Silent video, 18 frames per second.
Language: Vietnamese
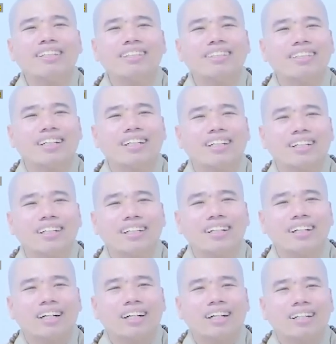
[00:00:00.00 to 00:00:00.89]
dễ thương à
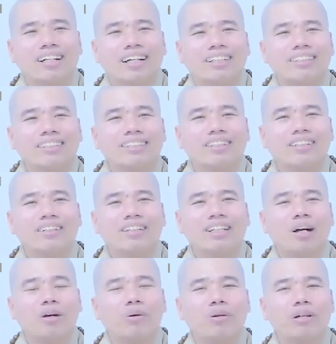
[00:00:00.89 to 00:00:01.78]
ngày xưa
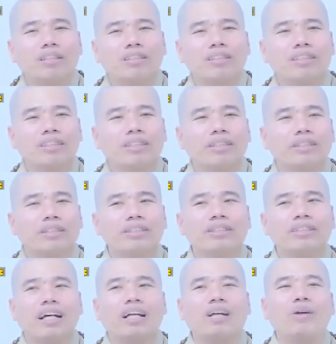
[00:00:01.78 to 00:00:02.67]
nói câu thương người
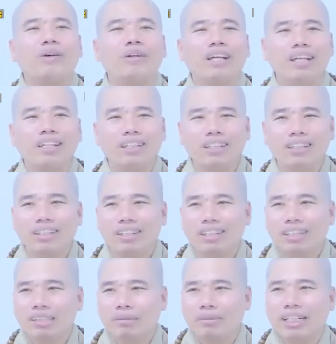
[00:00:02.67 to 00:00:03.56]
thương cả lối đi
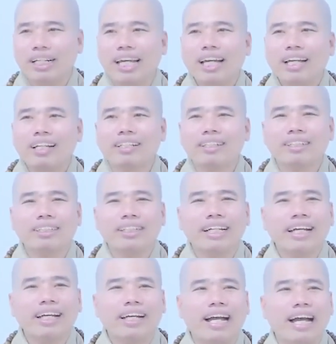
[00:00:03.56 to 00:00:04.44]
mà ghét người
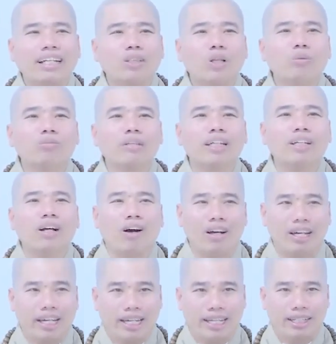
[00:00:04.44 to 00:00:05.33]
thì ghét cả tôn ti
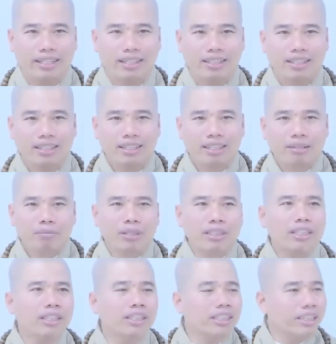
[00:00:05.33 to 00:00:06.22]
họ hàng
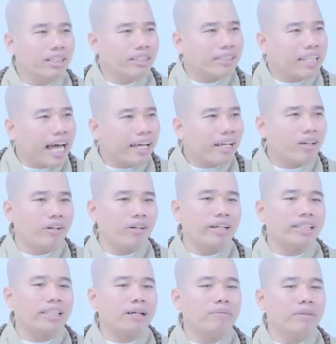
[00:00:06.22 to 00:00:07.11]
mình thương người ta
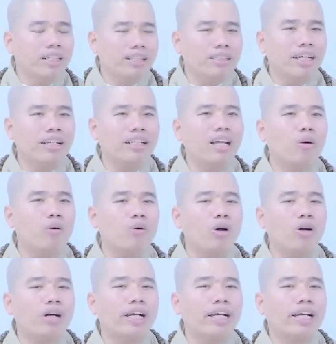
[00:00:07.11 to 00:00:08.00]
rồi người ta bước đến đâu
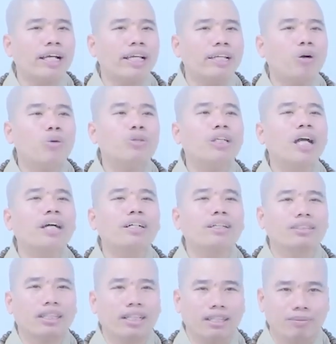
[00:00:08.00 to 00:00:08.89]
có cái cái dấu
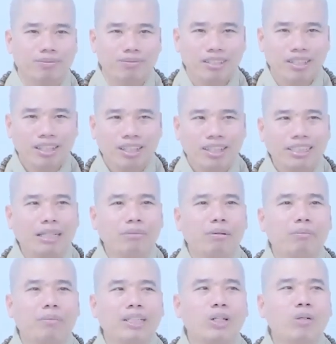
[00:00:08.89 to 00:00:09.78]
chân người ta vậy
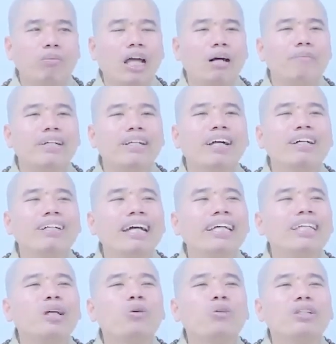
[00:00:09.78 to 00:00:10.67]
mà mình cũng lỡ mình đứng
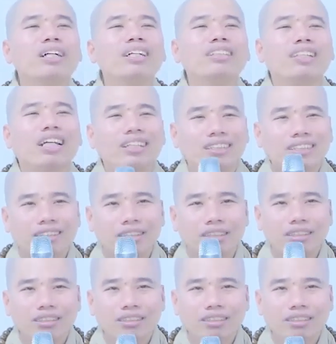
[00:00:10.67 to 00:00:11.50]
ngay dấu chân người ta nữa